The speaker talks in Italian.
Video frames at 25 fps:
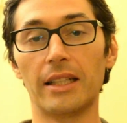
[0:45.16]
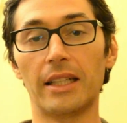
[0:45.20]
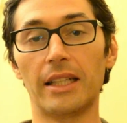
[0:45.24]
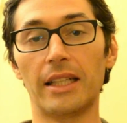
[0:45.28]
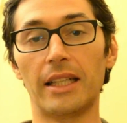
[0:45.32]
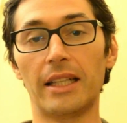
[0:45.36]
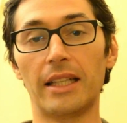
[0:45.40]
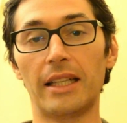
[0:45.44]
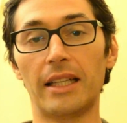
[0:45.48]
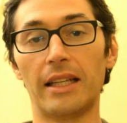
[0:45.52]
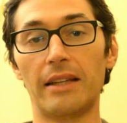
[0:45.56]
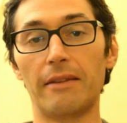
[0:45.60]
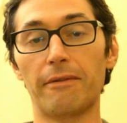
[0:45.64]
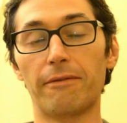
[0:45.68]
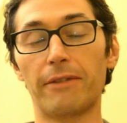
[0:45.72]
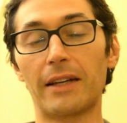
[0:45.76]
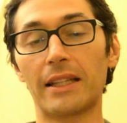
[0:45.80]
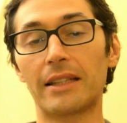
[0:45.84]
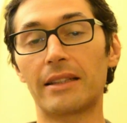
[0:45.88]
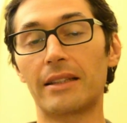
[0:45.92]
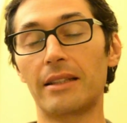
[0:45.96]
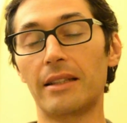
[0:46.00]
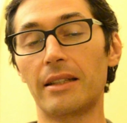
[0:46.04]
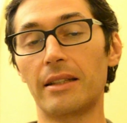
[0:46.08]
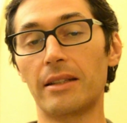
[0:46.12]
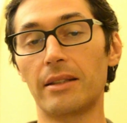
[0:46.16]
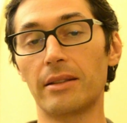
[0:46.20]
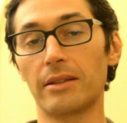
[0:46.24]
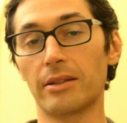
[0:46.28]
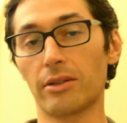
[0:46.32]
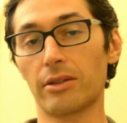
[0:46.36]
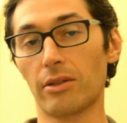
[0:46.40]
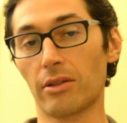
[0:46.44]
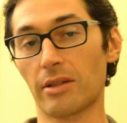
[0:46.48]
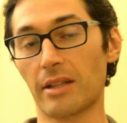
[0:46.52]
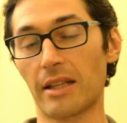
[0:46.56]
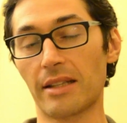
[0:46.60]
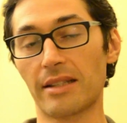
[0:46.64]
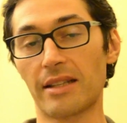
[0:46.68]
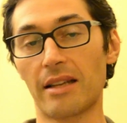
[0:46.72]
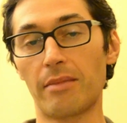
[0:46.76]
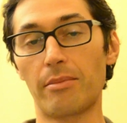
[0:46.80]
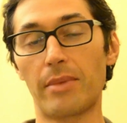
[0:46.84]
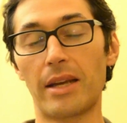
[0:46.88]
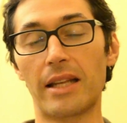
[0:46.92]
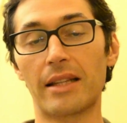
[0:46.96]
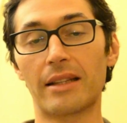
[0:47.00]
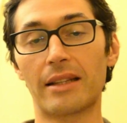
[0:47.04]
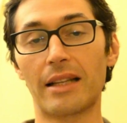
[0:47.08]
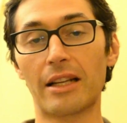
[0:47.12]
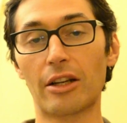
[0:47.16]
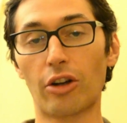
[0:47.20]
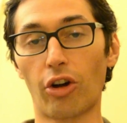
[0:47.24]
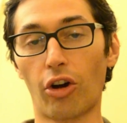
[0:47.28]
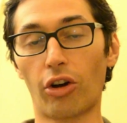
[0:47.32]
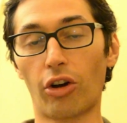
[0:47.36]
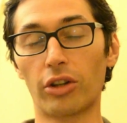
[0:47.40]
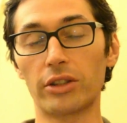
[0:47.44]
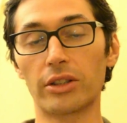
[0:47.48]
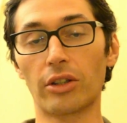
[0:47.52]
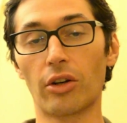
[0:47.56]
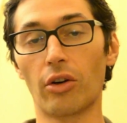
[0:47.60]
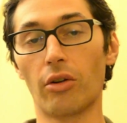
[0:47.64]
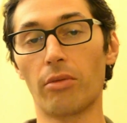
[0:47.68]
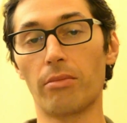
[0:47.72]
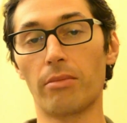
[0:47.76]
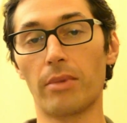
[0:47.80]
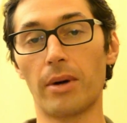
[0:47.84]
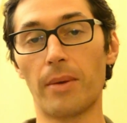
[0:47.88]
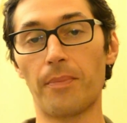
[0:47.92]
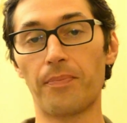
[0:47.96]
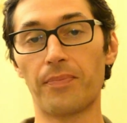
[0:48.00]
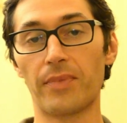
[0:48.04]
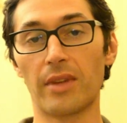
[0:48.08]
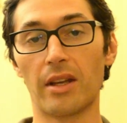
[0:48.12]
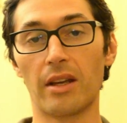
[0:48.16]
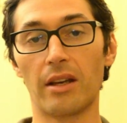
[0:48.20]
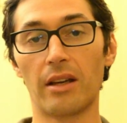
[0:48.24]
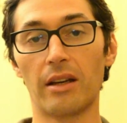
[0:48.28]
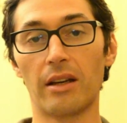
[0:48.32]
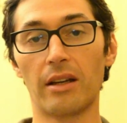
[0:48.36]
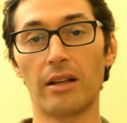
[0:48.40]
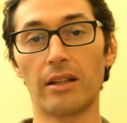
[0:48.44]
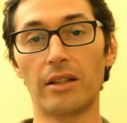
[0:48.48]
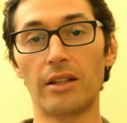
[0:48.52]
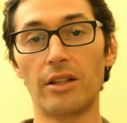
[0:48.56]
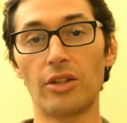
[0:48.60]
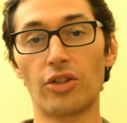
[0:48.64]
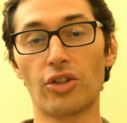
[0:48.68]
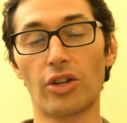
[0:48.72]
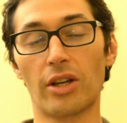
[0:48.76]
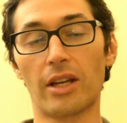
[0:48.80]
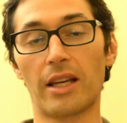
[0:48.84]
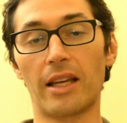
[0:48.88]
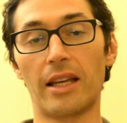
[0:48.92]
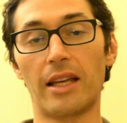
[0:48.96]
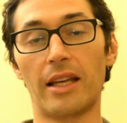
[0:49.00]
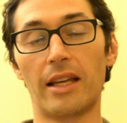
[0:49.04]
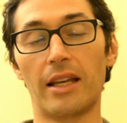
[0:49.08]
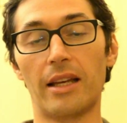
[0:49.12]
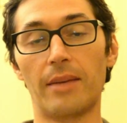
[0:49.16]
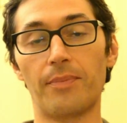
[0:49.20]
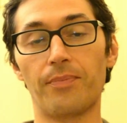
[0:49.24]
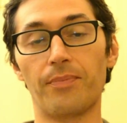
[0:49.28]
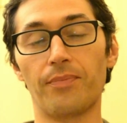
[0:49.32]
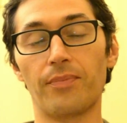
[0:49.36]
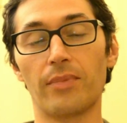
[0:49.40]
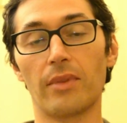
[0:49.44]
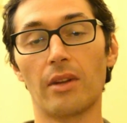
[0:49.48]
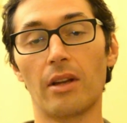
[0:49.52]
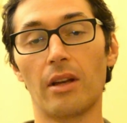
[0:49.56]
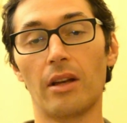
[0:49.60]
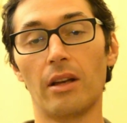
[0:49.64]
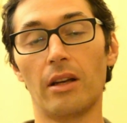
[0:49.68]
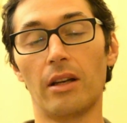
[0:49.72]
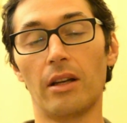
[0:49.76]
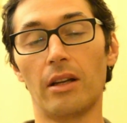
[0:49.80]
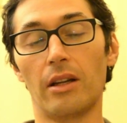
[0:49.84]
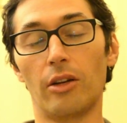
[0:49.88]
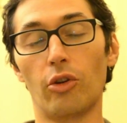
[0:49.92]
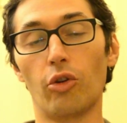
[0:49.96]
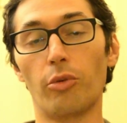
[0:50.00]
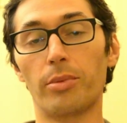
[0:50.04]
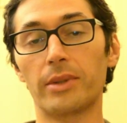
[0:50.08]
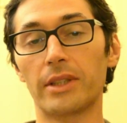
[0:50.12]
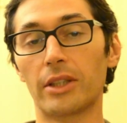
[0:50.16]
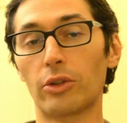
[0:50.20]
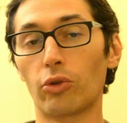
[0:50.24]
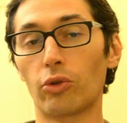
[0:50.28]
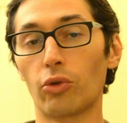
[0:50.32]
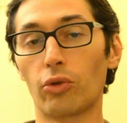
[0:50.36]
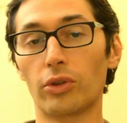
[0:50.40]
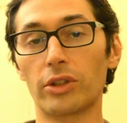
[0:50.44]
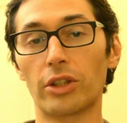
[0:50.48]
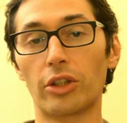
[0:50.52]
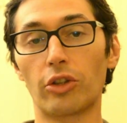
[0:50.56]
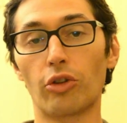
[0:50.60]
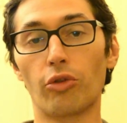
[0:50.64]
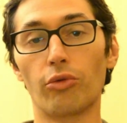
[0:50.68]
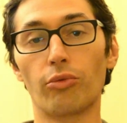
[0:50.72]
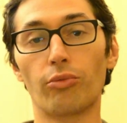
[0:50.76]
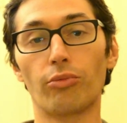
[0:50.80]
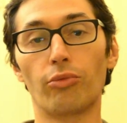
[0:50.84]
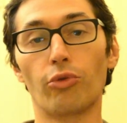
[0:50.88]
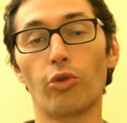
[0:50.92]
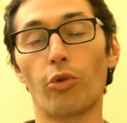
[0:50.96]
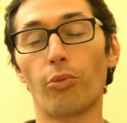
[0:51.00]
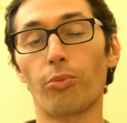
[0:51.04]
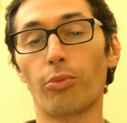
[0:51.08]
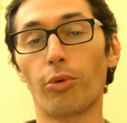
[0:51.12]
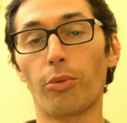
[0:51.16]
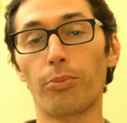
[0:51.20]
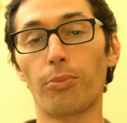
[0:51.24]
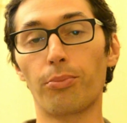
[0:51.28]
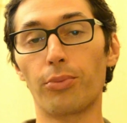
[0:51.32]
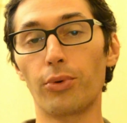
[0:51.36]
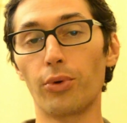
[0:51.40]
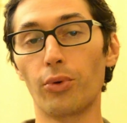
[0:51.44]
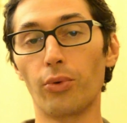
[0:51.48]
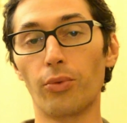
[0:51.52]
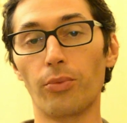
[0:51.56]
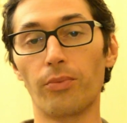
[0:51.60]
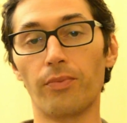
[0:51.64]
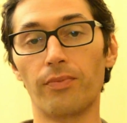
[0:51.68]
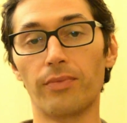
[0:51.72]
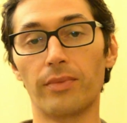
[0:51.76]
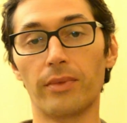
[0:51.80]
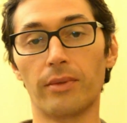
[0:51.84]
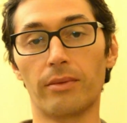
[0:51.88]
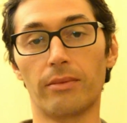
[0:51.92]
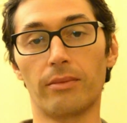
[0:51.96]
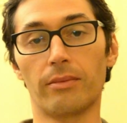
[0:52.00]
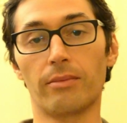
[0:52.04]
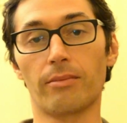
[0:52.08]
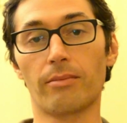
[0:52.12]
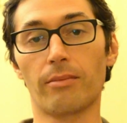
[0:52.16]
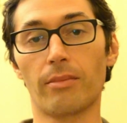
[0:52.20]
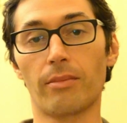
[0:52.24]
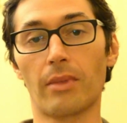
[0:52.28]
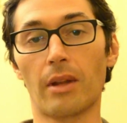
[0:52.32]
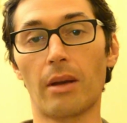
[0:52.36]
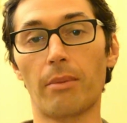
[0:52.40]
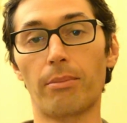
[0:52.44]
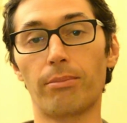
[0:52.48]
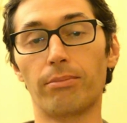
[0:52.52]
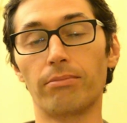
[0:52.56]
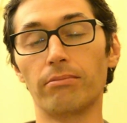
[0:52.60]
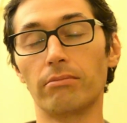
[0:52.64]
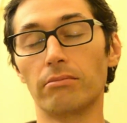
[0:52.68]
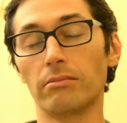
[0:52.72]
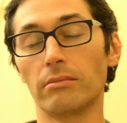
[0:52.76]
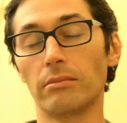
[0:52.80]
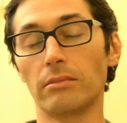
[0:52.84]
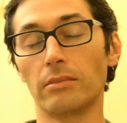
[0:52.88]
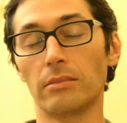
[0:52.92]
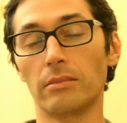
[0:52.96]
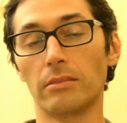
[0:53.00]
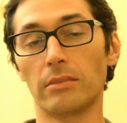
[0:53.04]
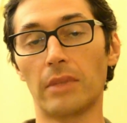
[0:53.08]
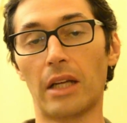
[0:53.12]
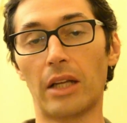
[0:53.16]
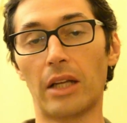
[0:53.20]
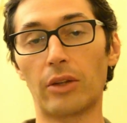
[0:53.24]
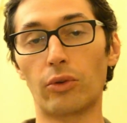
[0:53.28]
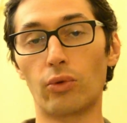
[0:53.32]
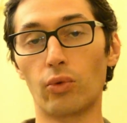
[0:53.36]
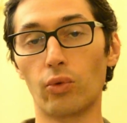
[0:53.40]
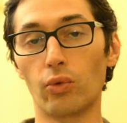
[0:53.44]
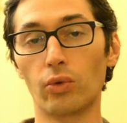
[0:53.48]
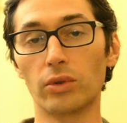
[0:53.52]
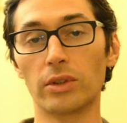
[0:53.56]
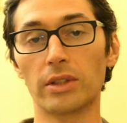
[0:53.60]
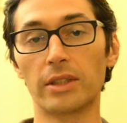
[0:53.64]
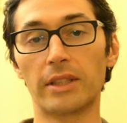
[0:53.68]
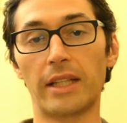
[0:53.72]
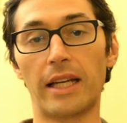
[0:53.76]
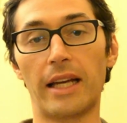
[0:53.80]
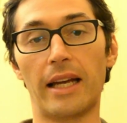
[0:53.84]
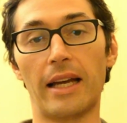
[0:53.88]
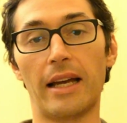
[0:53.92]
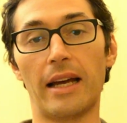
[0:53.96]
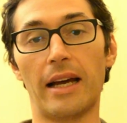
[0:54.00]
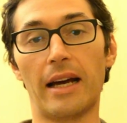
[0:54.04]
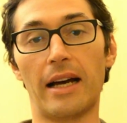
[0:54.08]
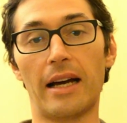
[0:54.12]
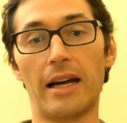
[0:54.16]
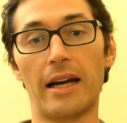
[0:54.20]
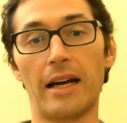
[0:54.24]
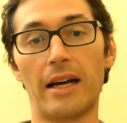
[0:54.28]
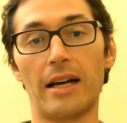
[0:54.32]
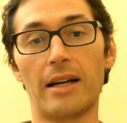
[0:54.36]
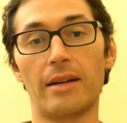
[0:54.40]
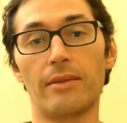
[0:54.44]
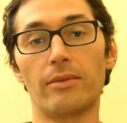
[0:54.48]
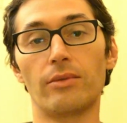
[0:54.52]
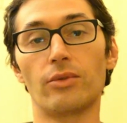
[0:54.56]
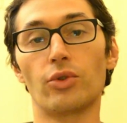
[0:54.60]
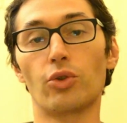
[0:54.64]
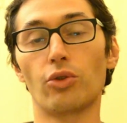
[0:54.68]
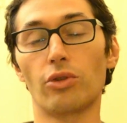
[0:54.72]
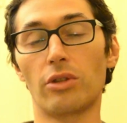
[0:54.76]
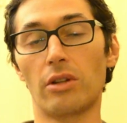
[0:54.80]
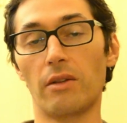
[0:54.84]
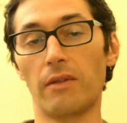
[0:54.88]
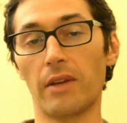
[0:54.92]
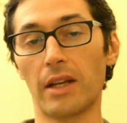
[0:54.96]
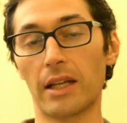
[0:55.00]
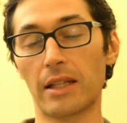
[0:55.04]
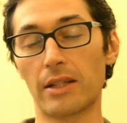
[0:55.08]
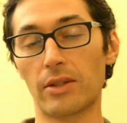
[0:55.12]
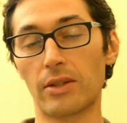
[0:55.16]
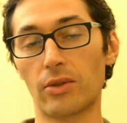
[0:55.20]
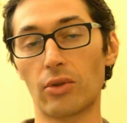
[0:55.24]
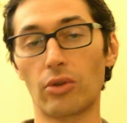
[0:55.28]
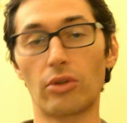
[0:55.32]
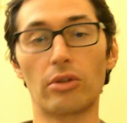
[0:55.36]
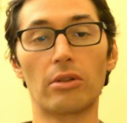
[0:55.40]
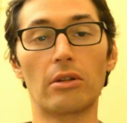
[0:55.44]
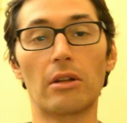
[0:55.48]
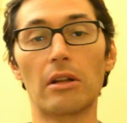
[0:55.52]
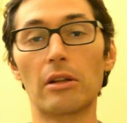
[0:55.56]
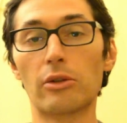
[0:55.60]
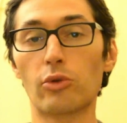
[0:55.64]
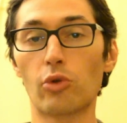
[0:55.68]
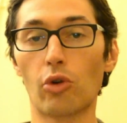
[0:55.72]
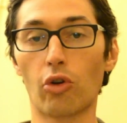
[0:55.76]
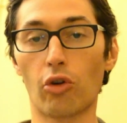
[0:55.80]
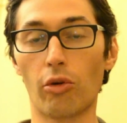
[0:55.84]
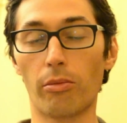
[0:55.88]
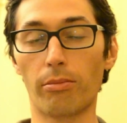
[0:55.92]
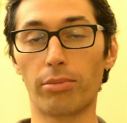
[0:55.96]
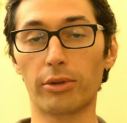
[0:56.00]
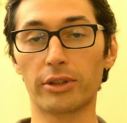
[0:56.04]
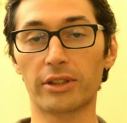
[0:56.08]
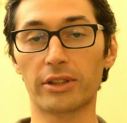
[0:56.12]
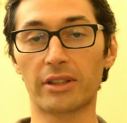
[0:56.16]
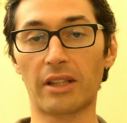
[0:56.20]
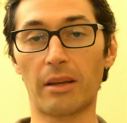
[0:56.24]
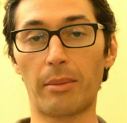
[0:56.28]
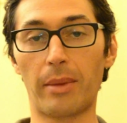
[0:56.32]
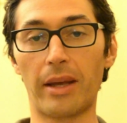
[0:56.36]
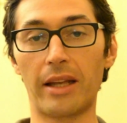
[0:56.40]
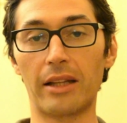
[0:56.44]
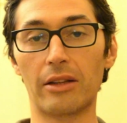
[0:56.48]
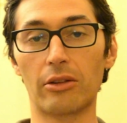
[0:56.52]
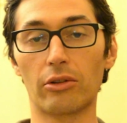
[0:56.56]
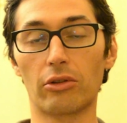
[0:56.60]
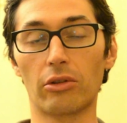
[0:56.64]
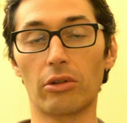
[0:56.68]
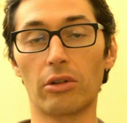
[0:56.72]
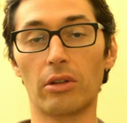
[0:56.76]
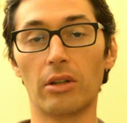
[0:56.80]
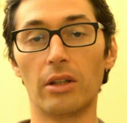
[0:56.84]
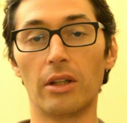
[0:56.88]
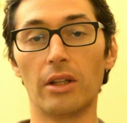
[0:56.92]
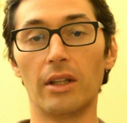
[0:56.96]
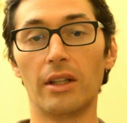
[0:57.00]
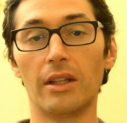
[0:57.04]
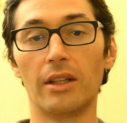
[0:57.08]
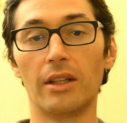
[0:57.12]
Eh, infatti sostanzialmente il Corecom eh, dice che eh, l'operatore non, non, può più mh, mm, addurre a giustificazione del suo comportamento